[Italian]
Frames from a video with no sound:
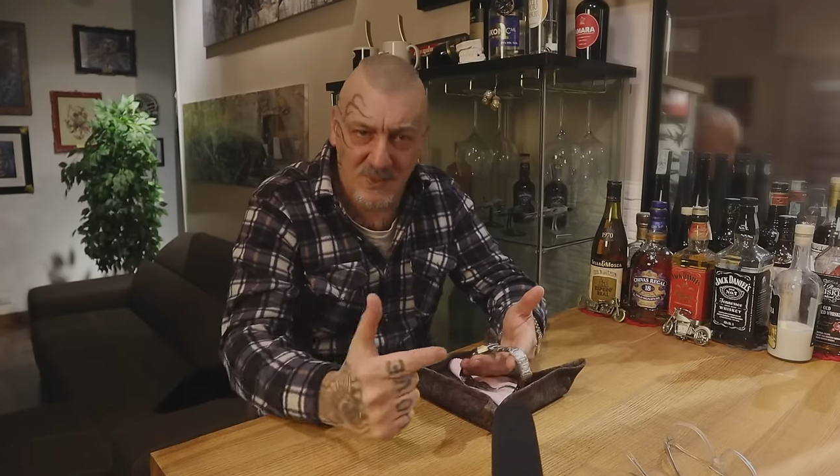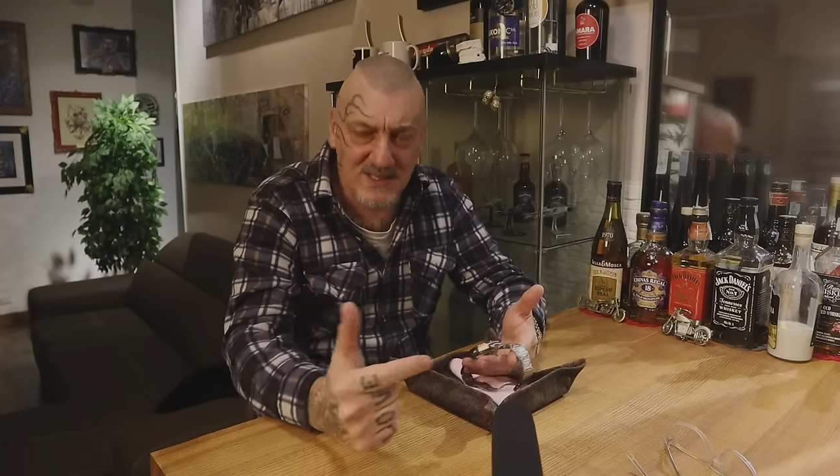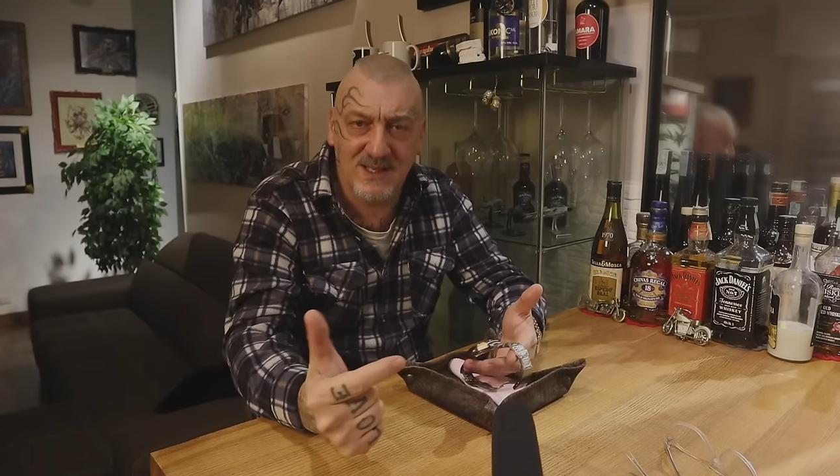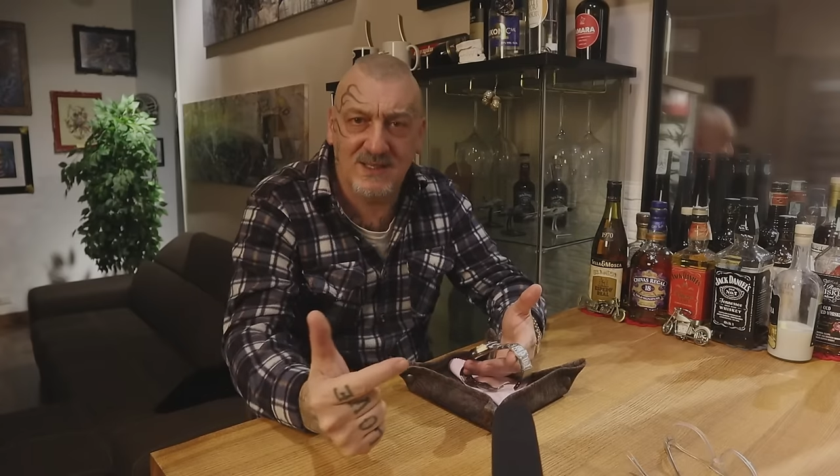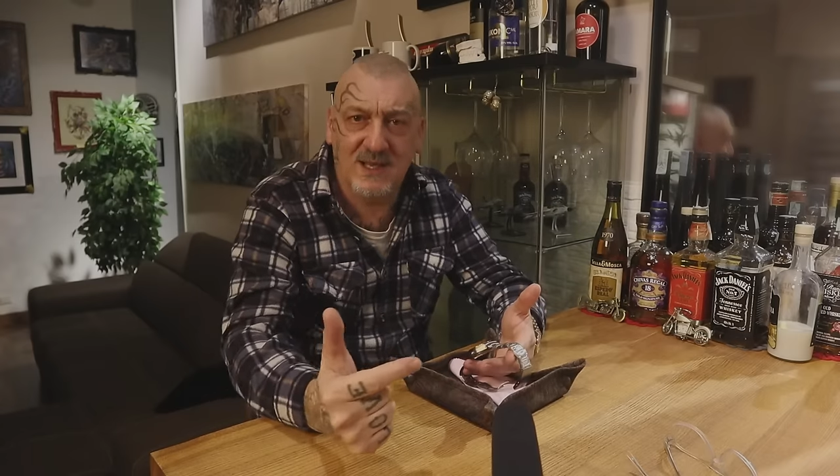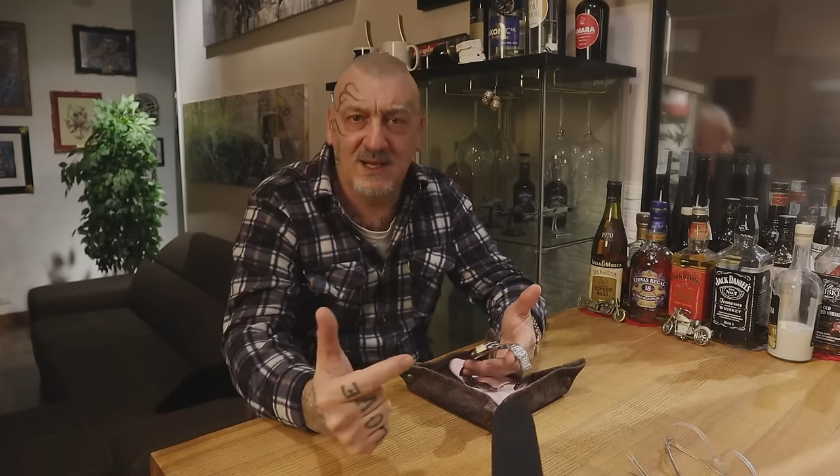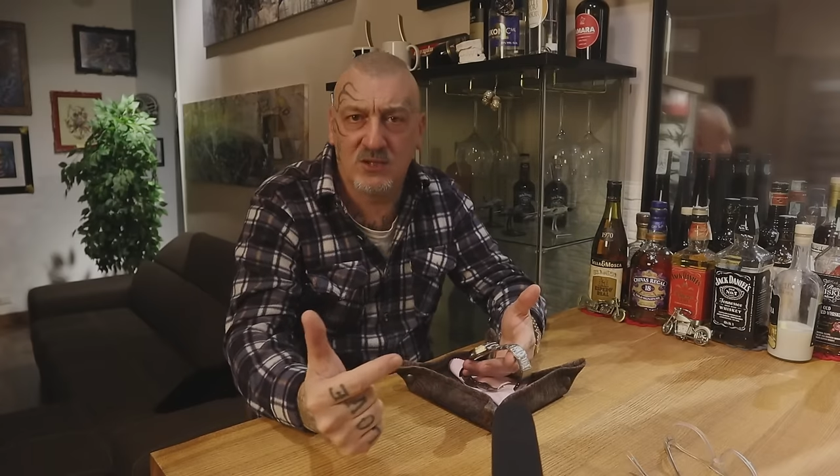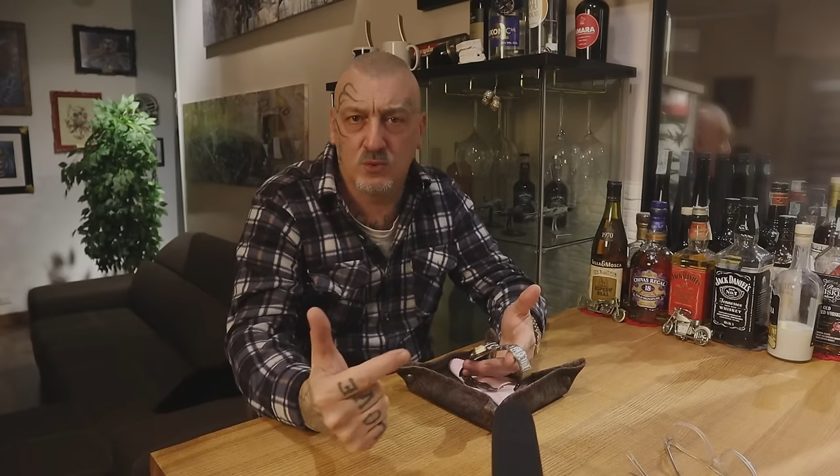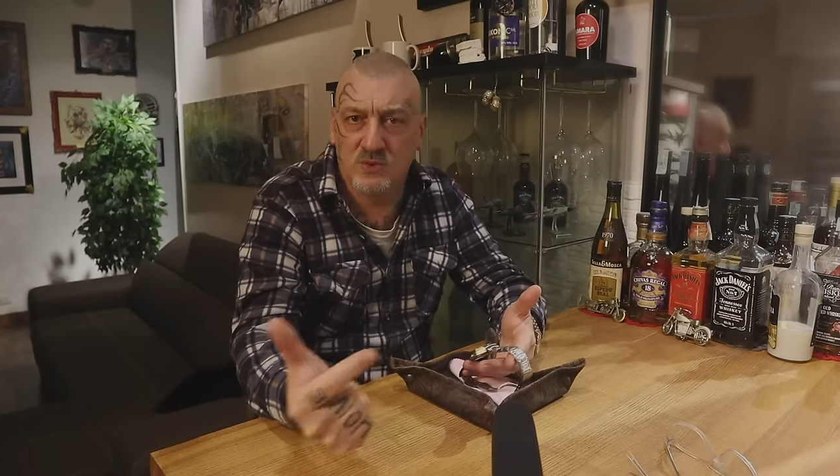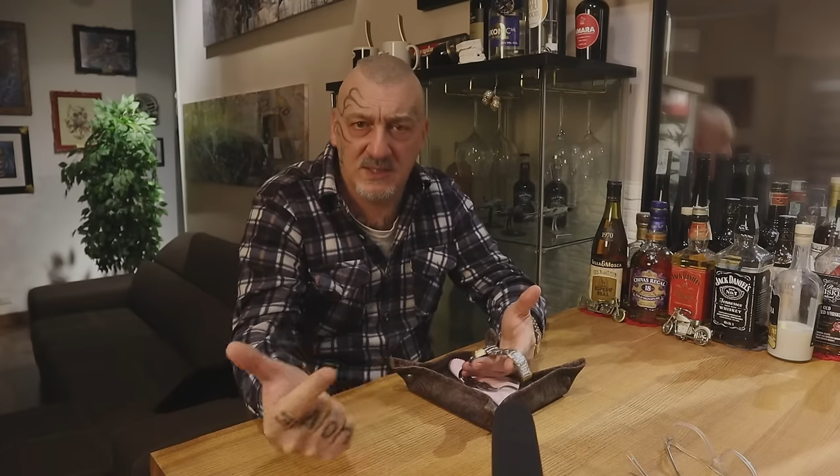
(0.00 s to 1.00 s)
piazzata alla
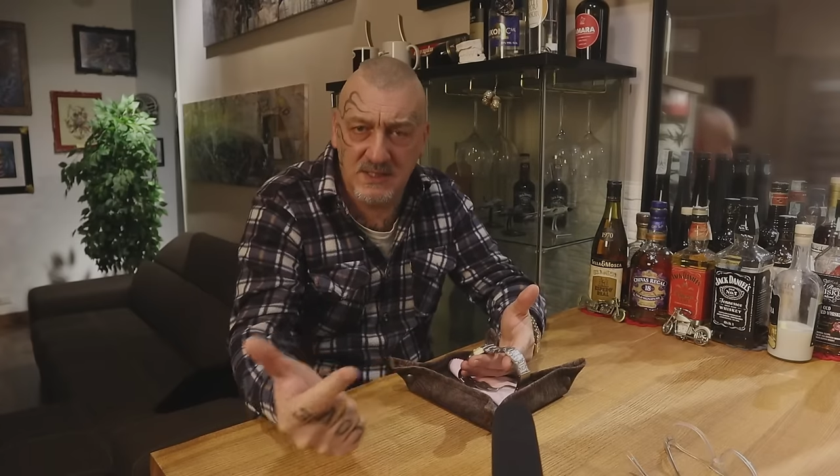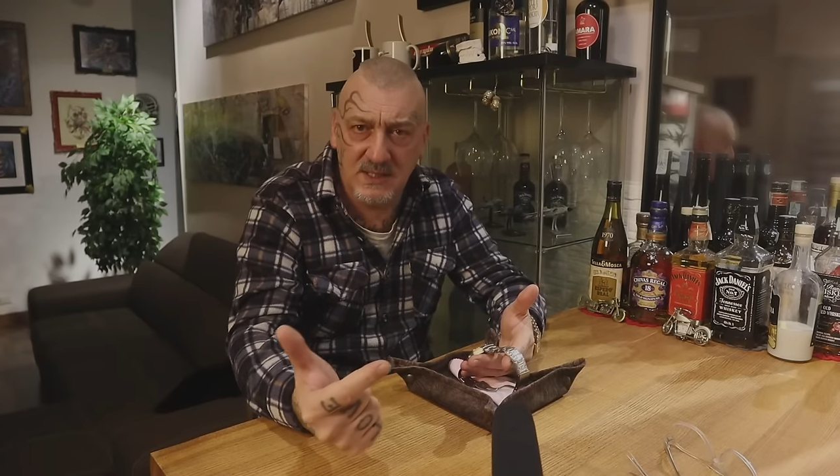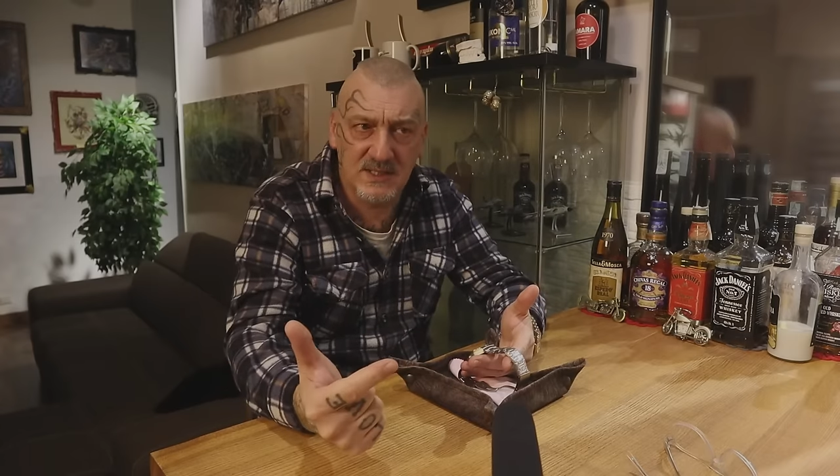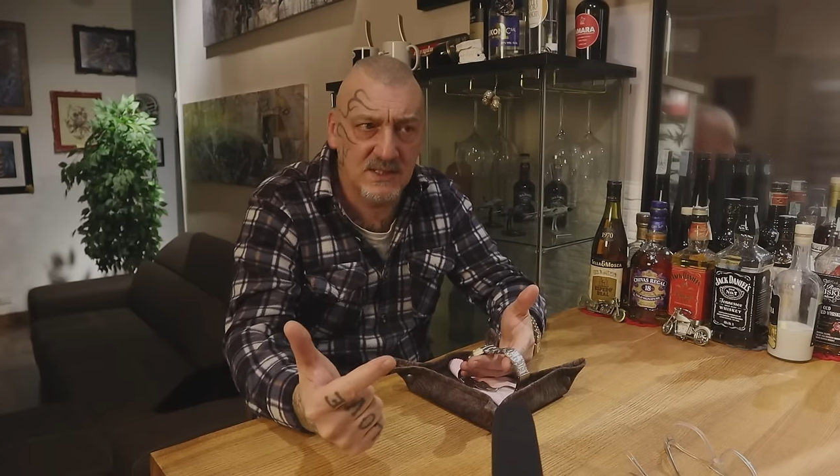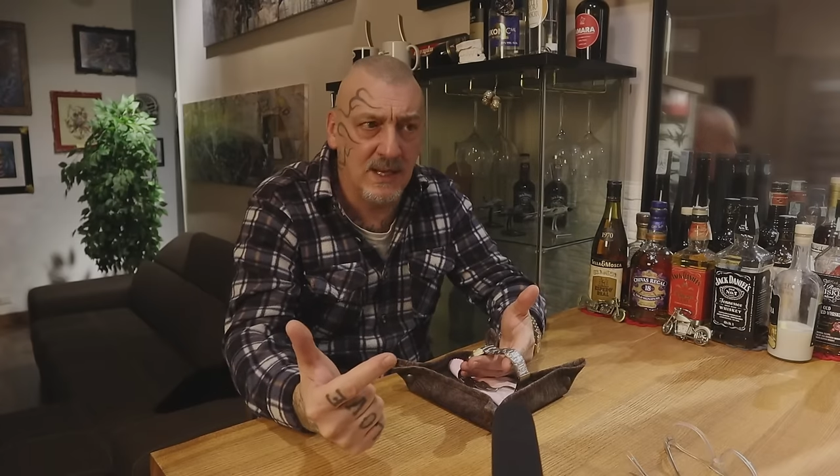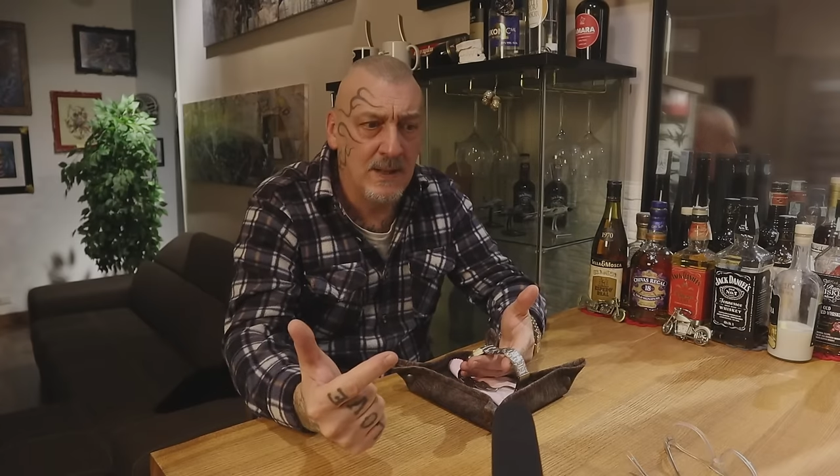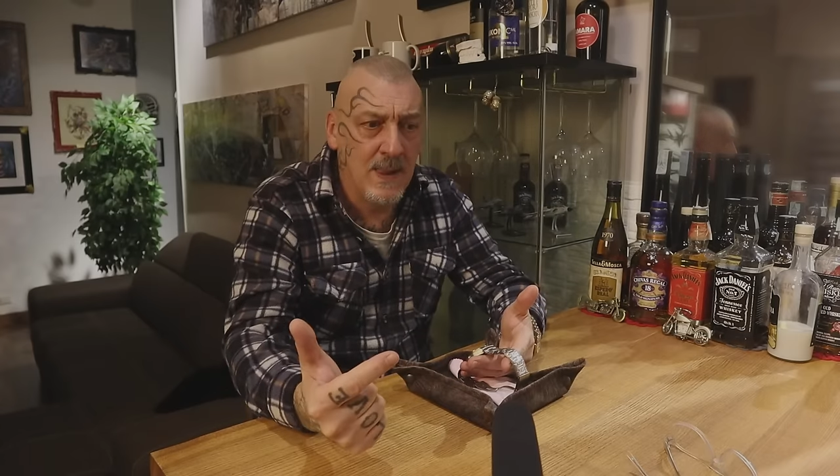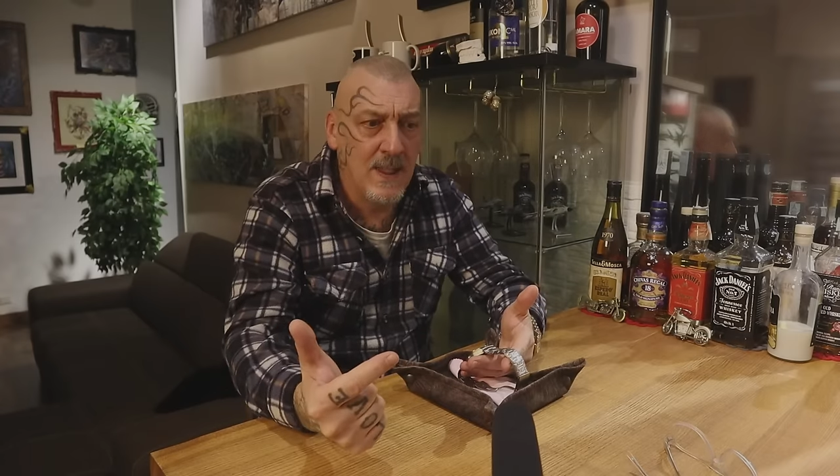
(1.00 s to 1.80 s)
Glassute tedesca,